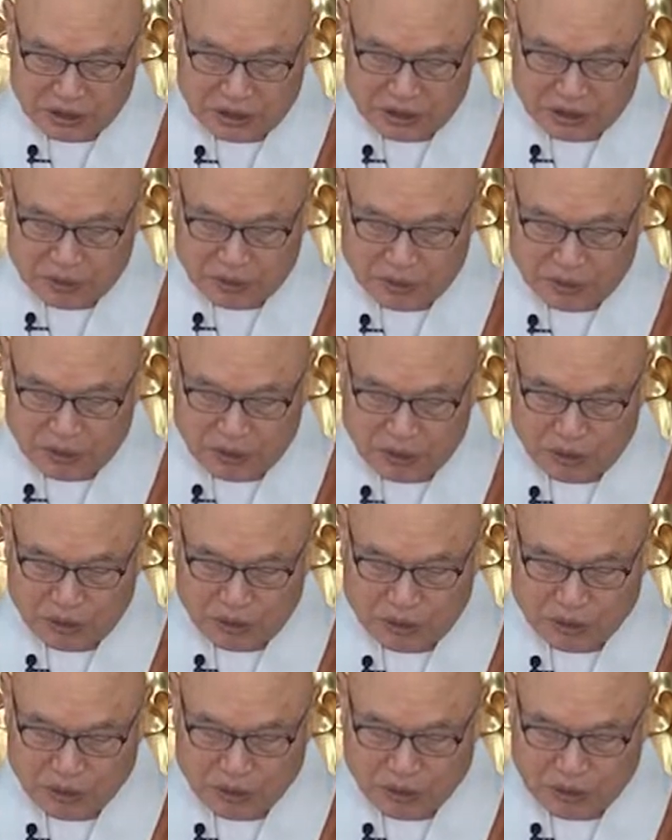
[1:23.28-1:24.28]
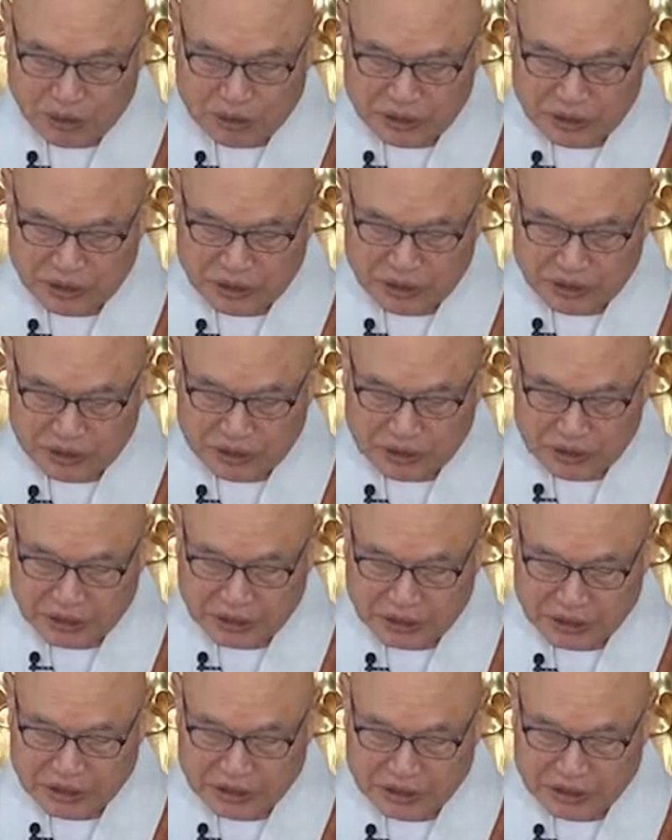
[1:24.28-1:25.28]
그러므로 수행의
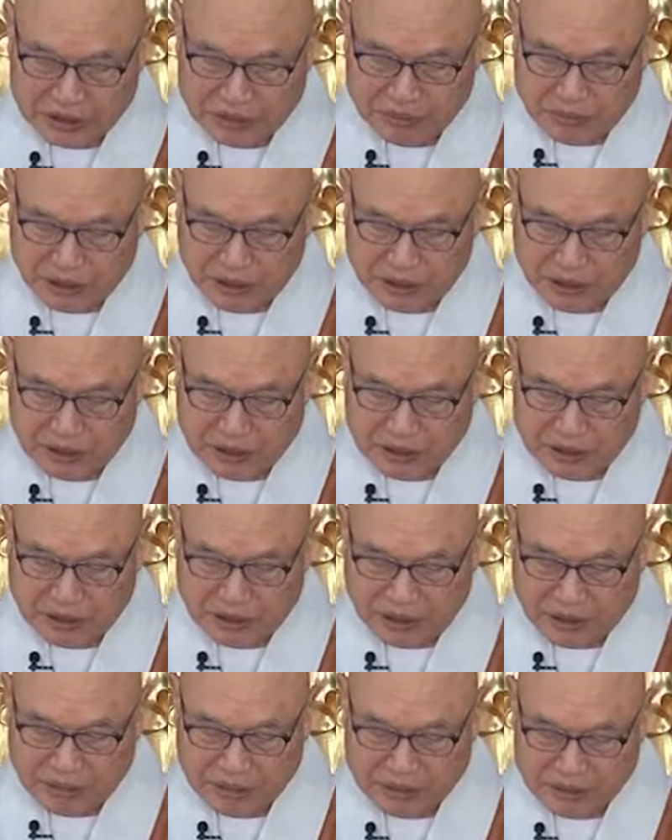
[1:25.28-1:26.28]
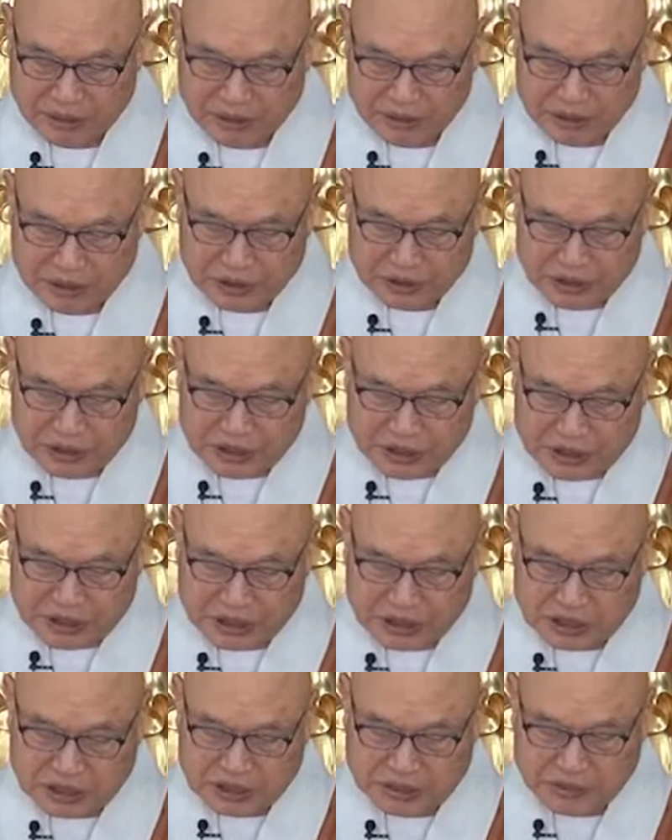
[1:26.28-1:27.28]
차례를 말하려 하면
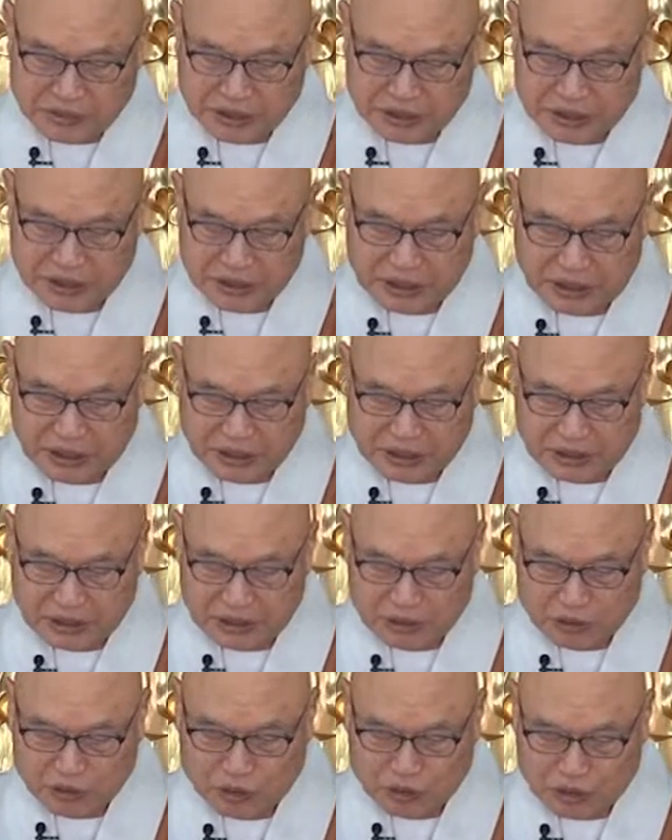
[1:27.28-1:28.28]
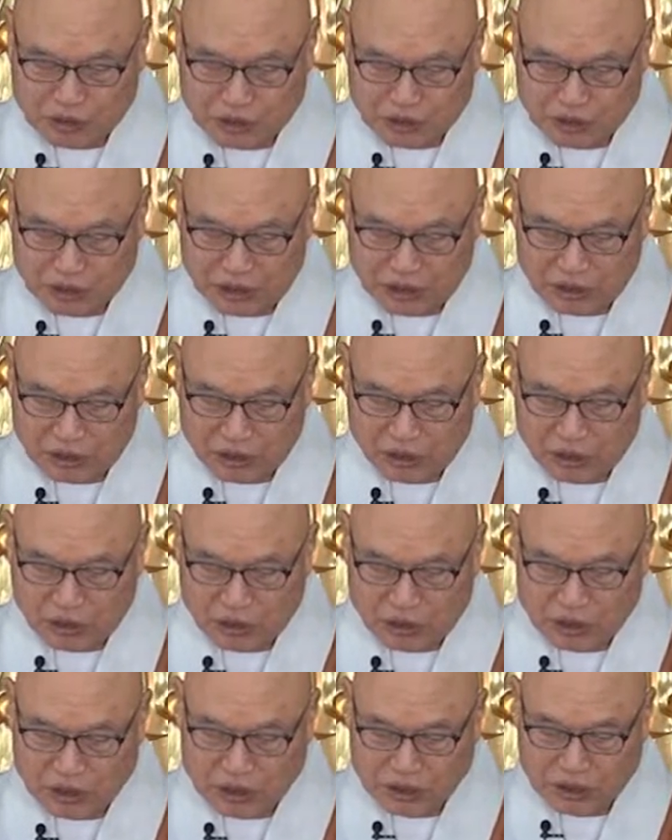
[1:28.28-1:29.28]
신심이 가장
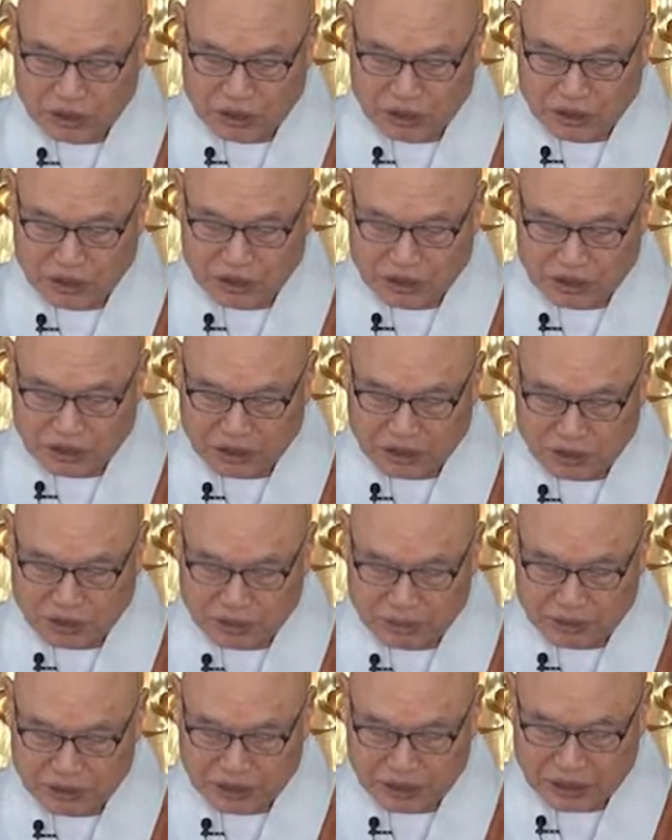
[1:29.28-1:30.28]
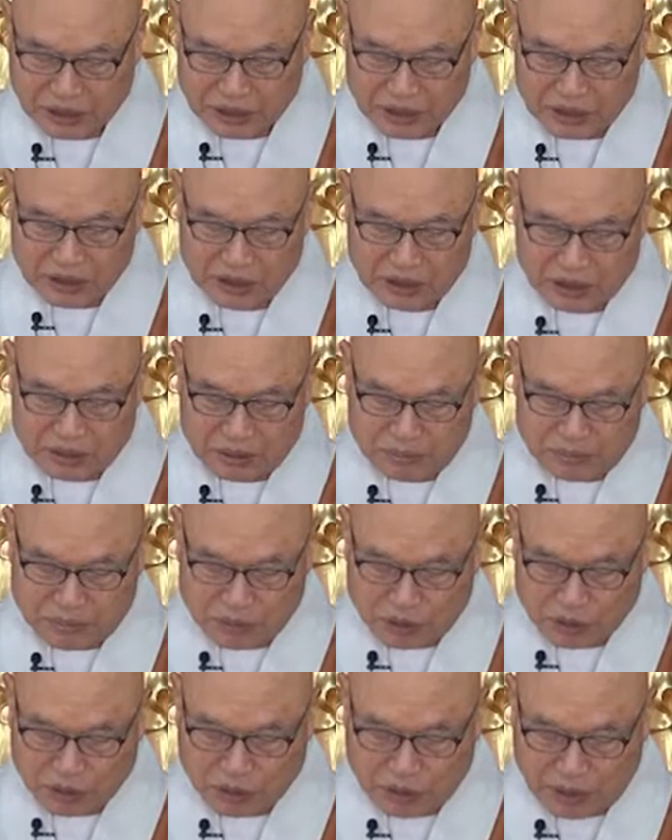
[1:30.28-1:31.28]
스승하고 얻기 어려우니라
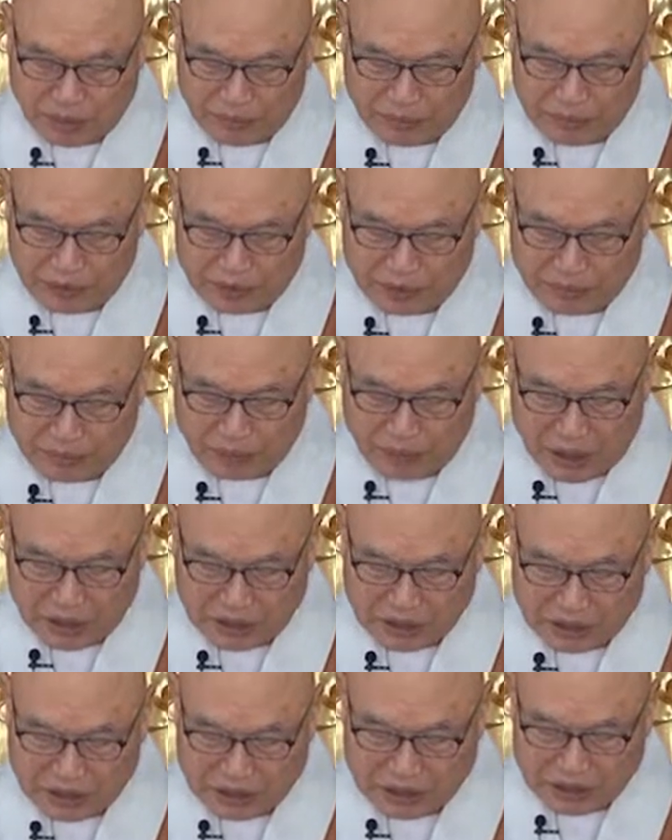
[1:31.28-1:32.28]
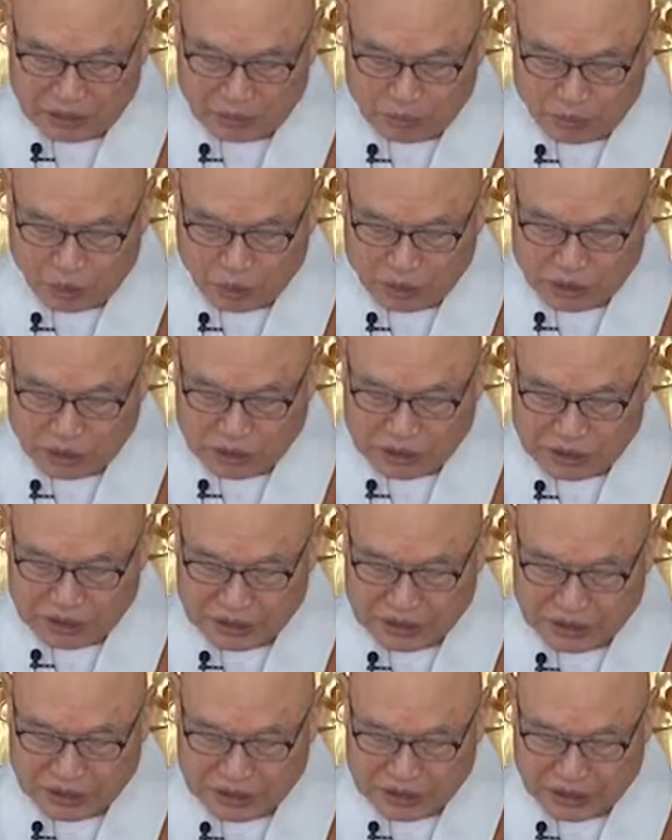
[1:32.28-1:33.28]
비유하면 마치 모든
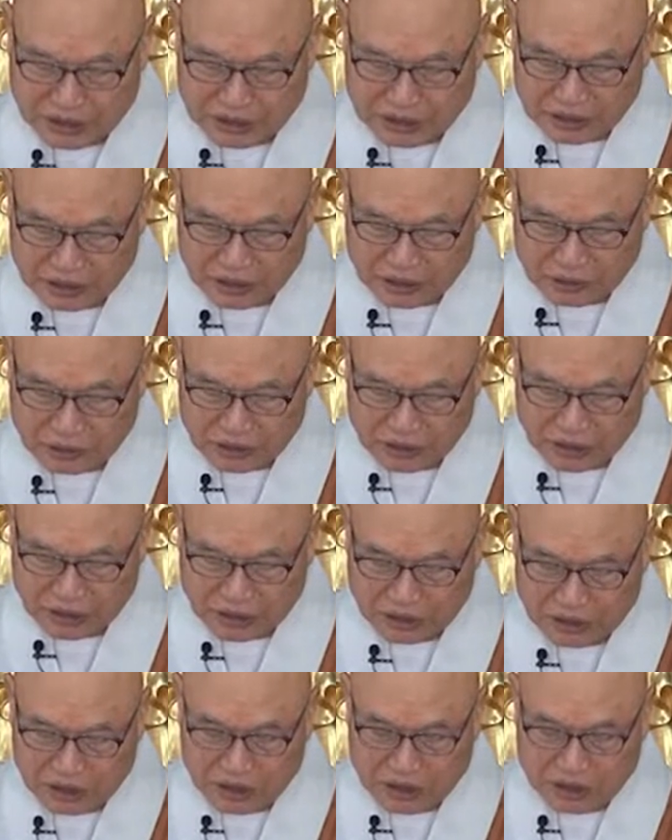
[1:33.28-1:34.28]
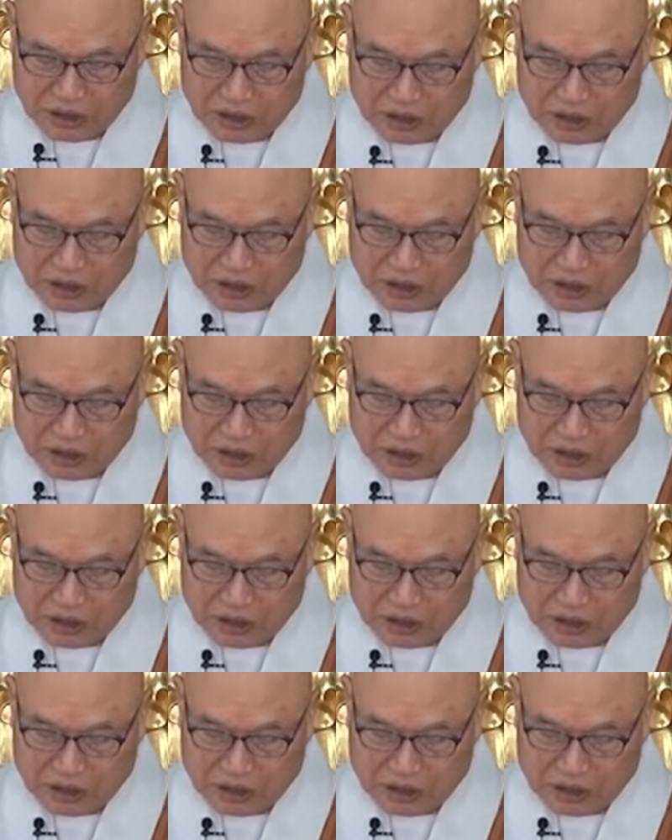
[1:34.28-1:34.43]
세상 가운데